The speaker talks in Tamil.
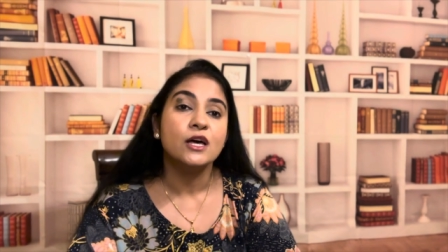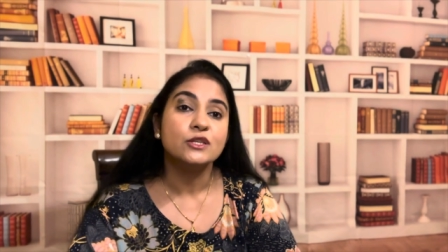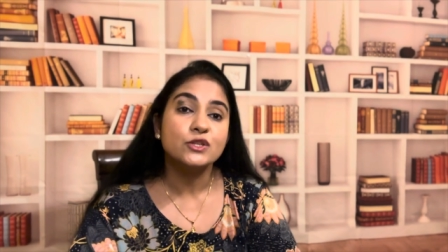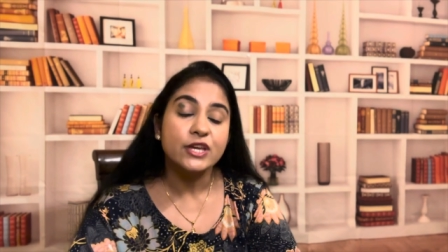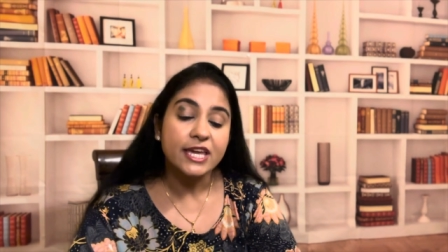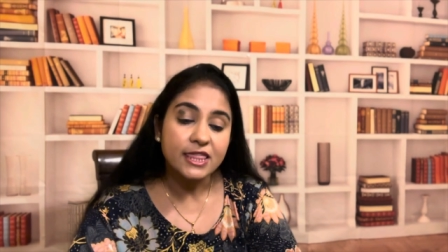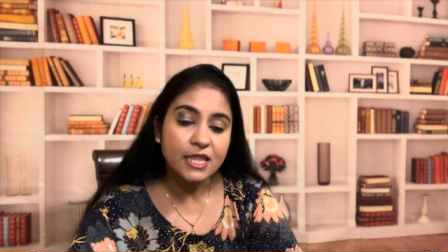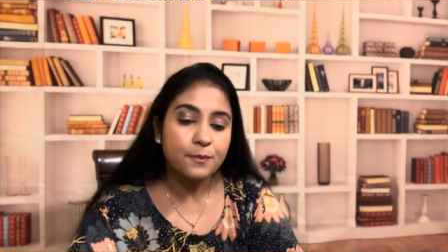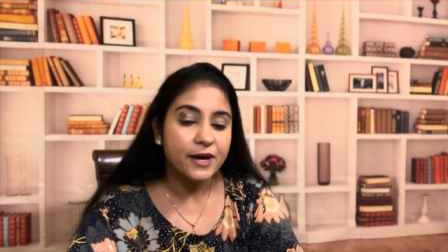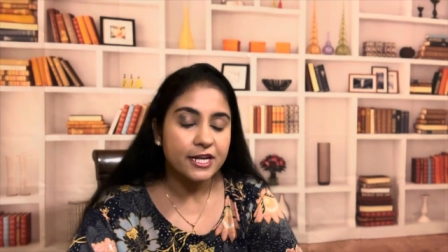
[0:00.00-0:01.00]
ஸோ இந்த
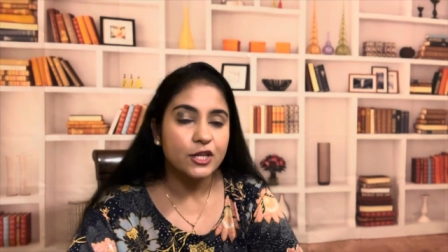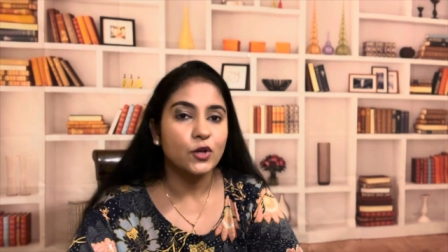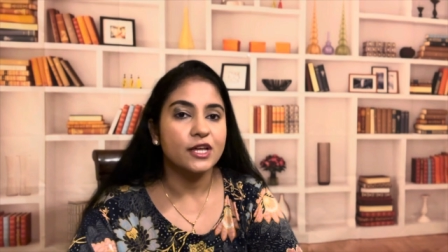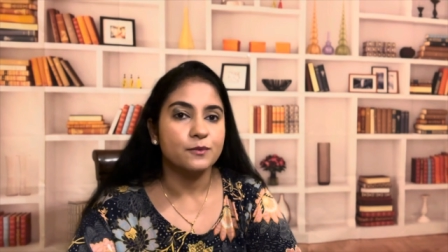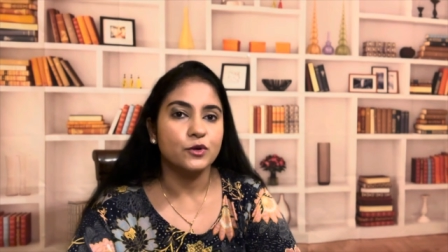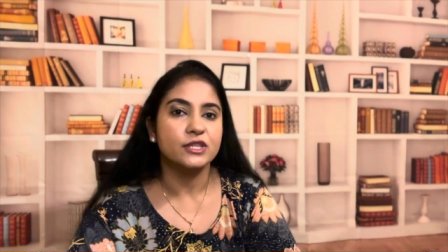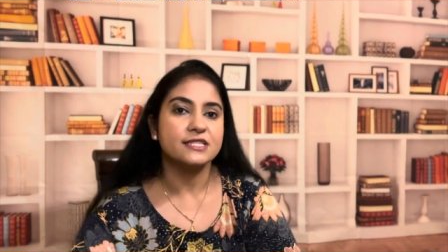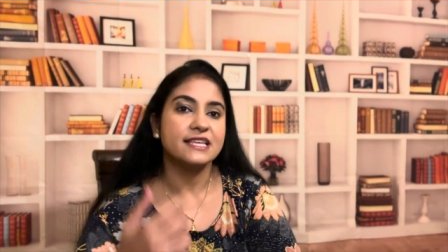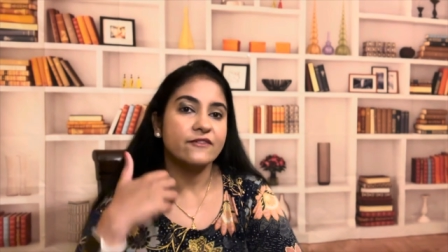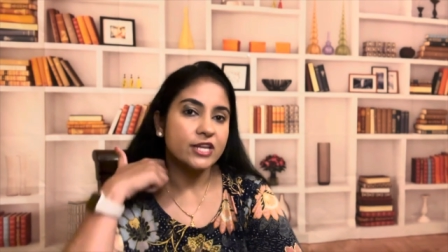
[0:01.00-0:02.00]
பர்டிகுலர் புக் த
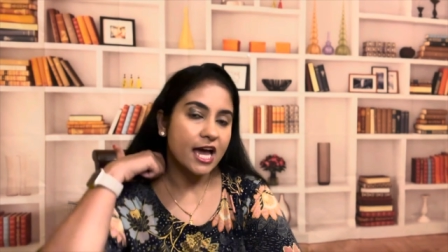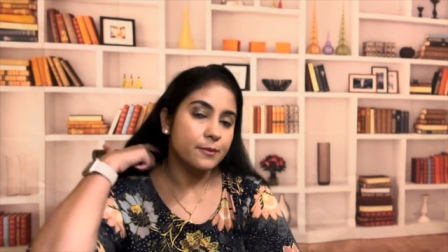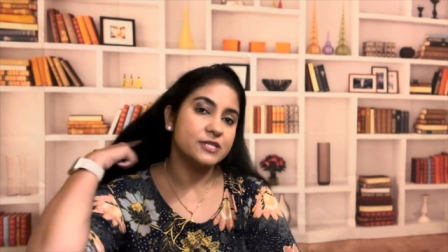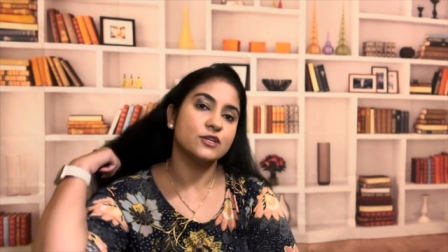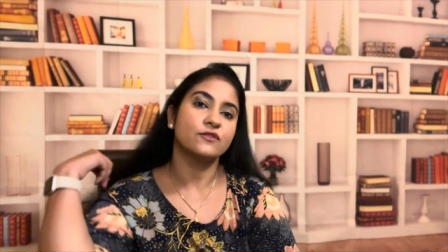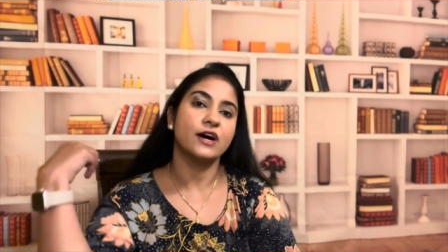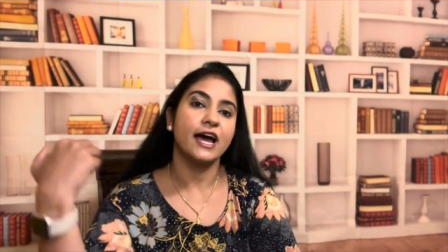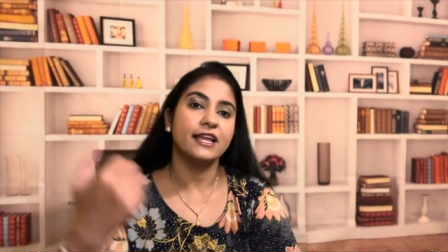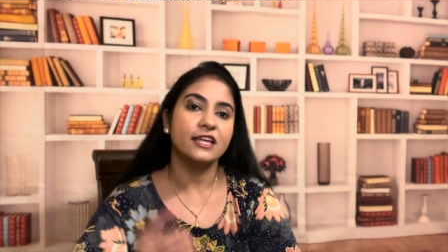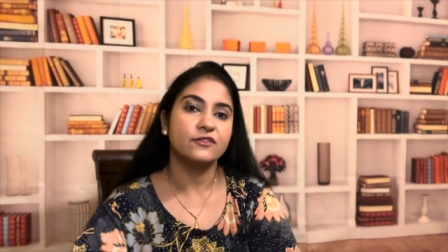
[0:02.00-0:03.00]
செவன் ஹேபிட்ஸ் ஆஃப்
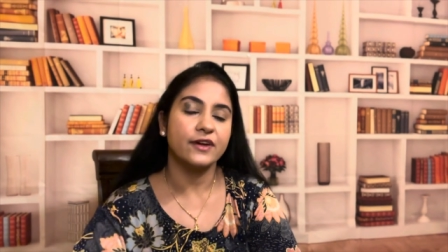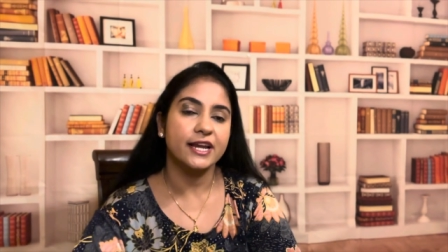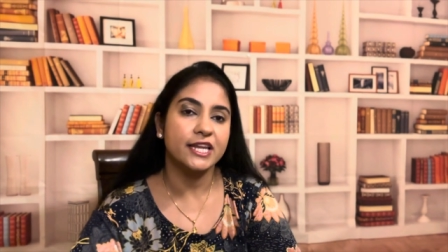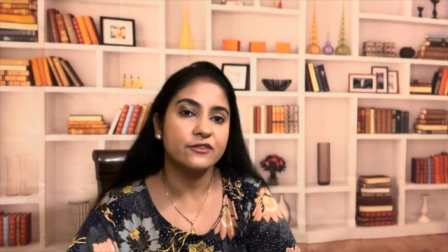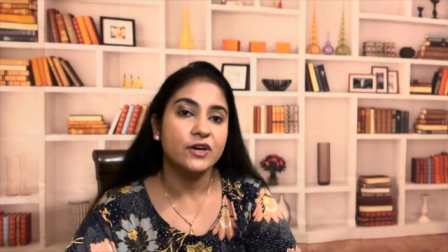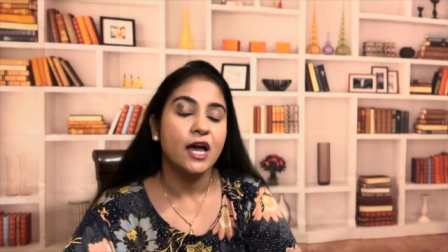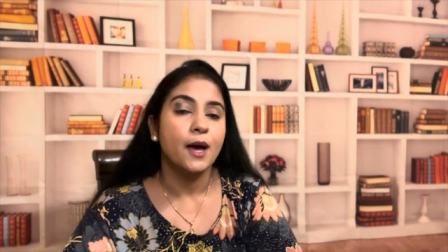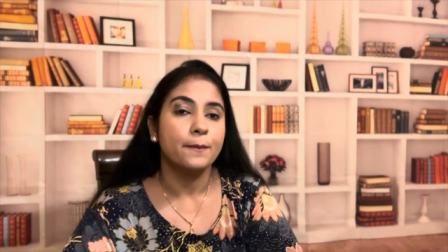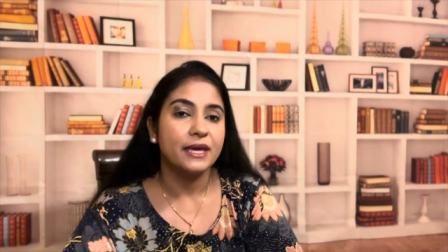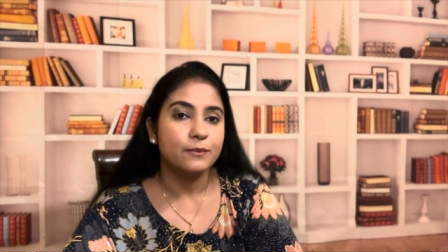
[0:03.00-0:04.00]
ஹைலி எஃபெக்டிவ்
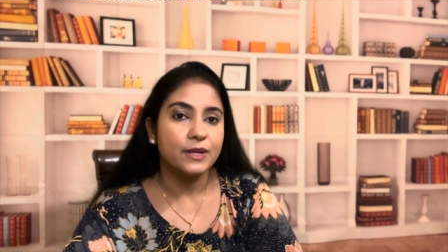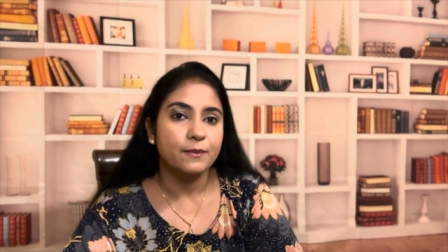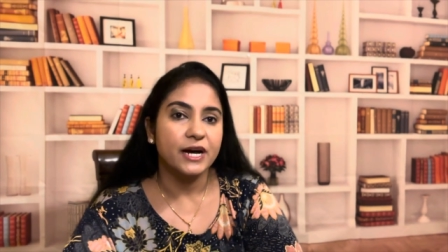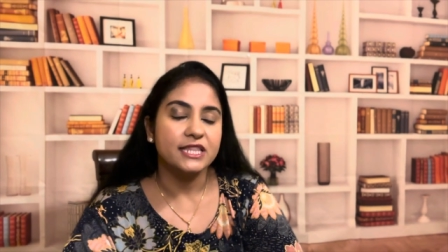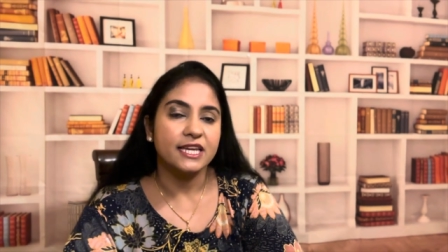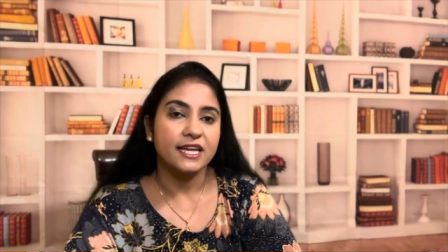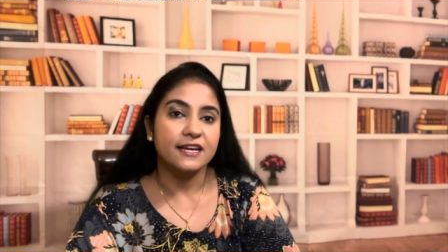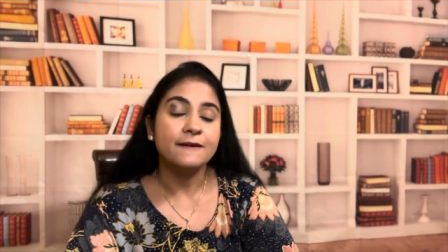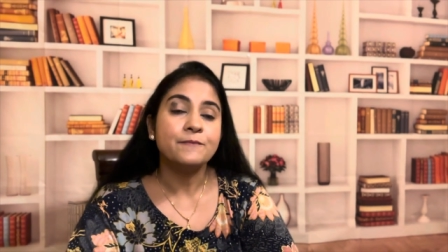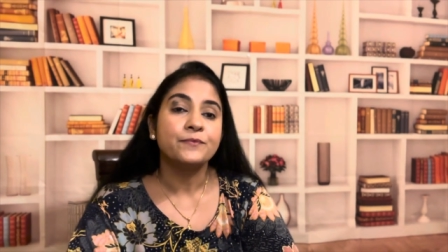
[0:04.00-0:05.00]
பீப்புள் பார்த்தீங்கன்னா